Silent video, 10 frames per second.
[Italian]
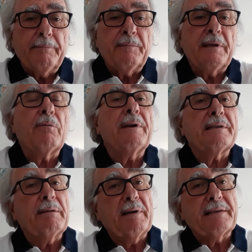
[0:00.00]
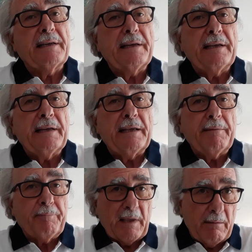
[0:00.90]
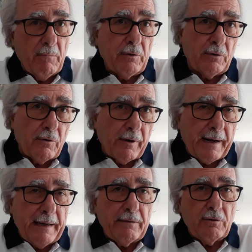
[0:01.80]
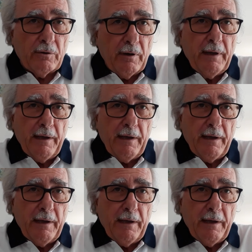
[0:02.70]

di queste mascherine in modo corretto,